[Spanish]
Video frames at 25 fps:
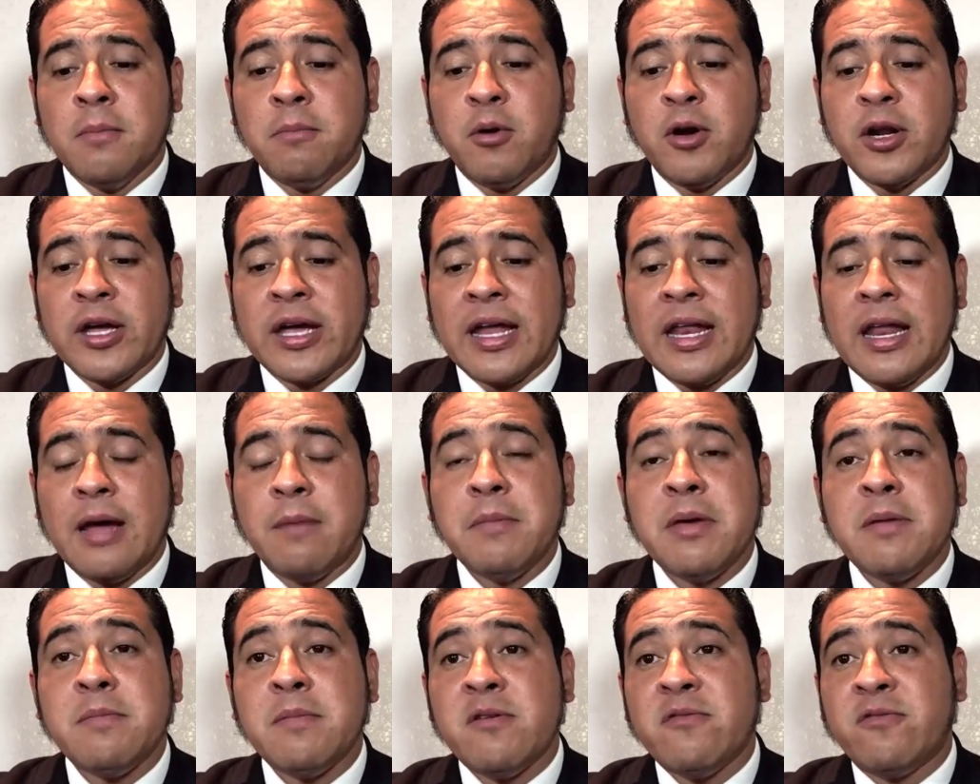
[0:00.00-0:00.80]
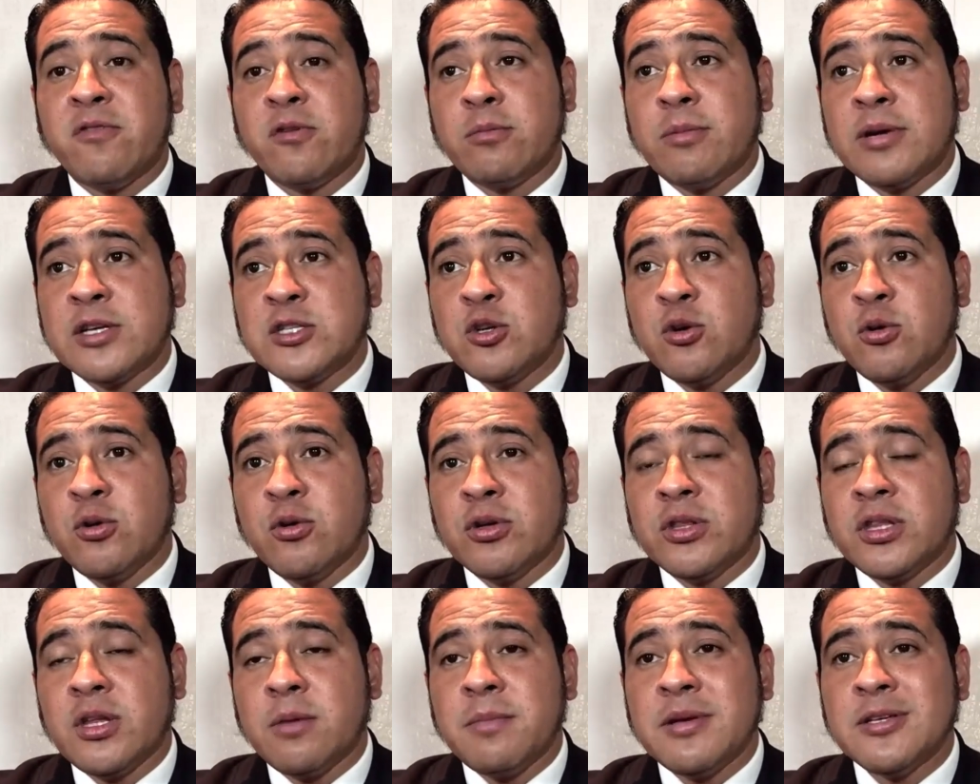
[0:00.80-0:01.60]
porque la misma información
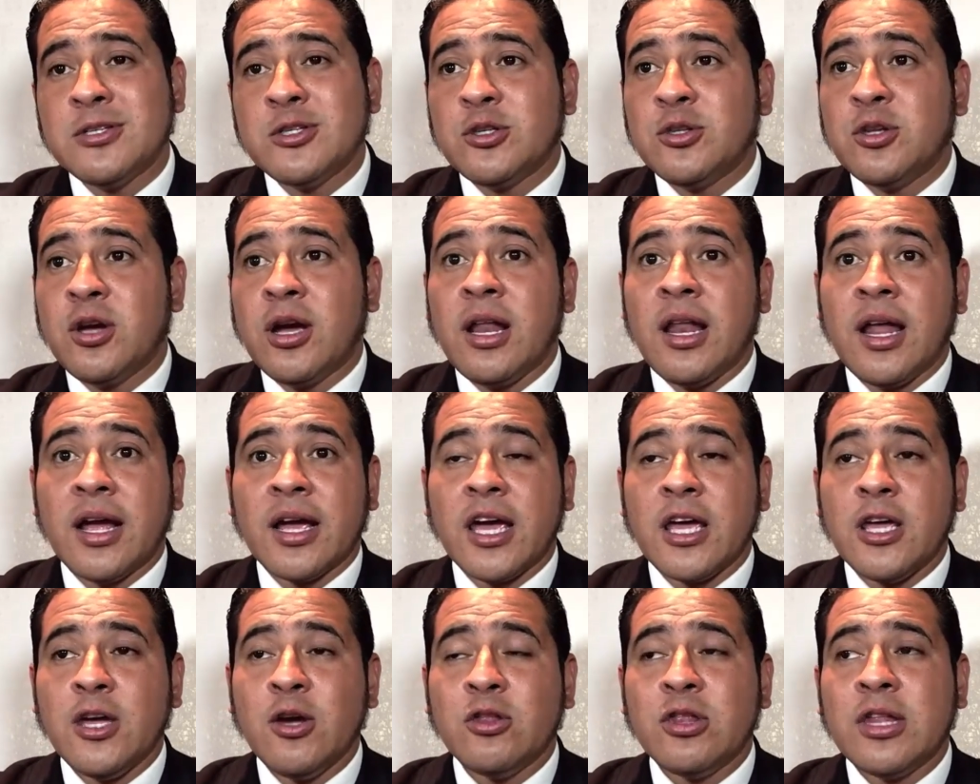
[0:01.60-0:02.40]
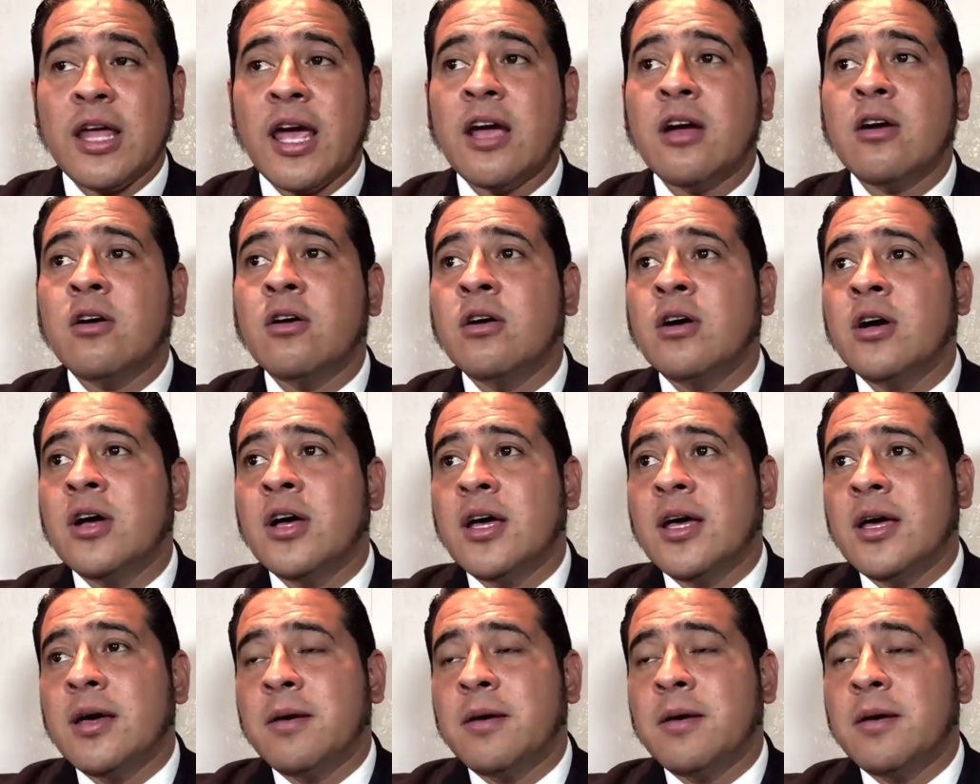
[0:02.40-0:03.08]
que usted mencionó es la que yo tengo,